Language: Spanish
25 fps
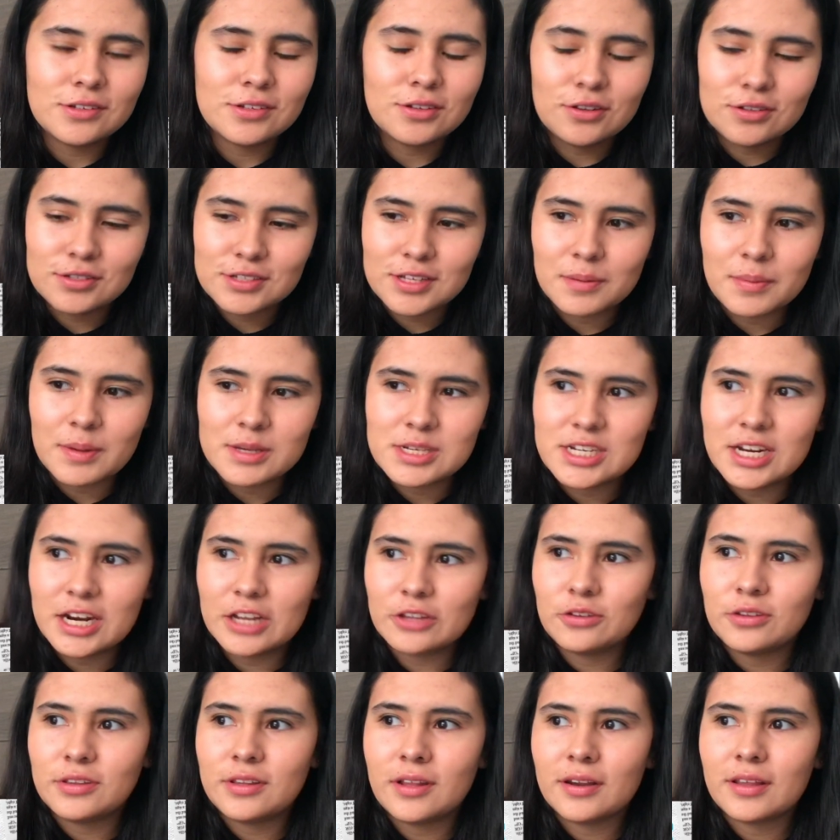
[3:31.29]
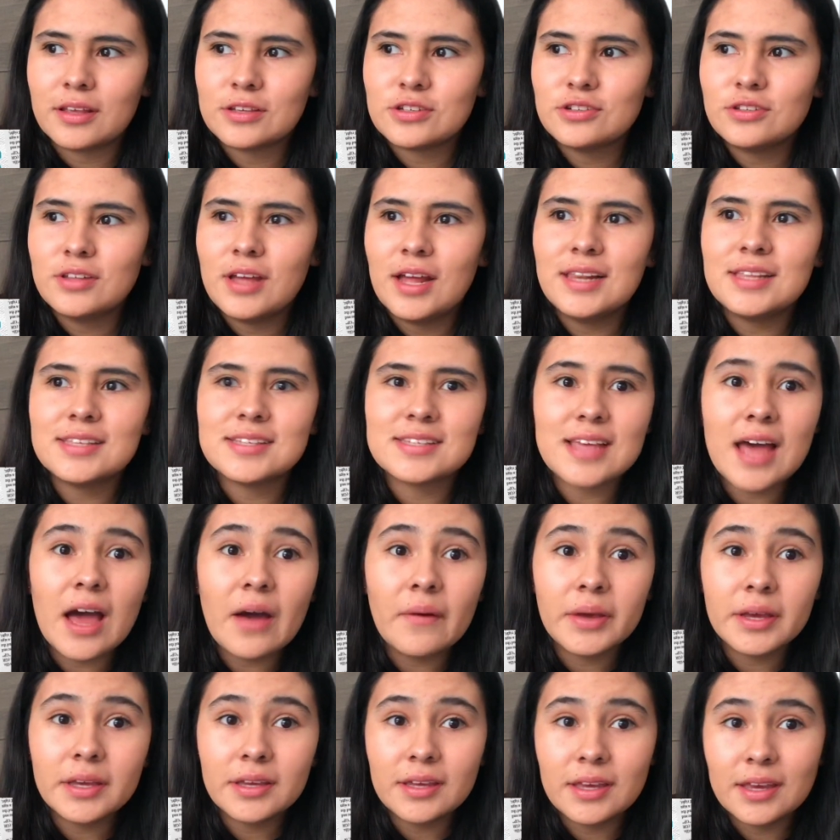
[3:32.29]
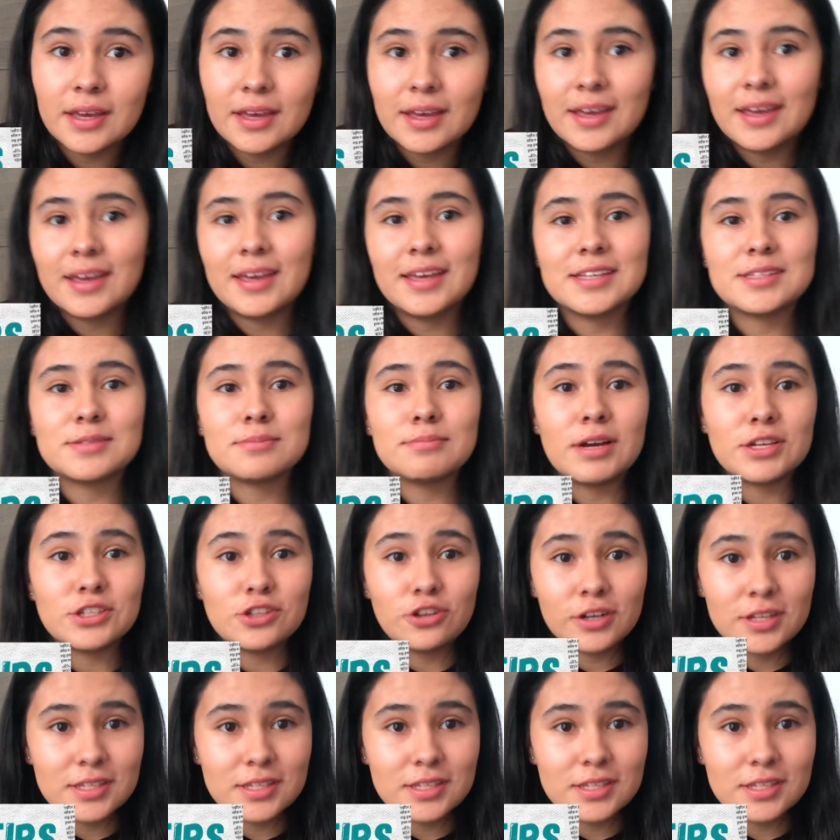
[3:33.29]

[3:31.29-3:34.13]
los del bachillerato internacional, saben que es mayor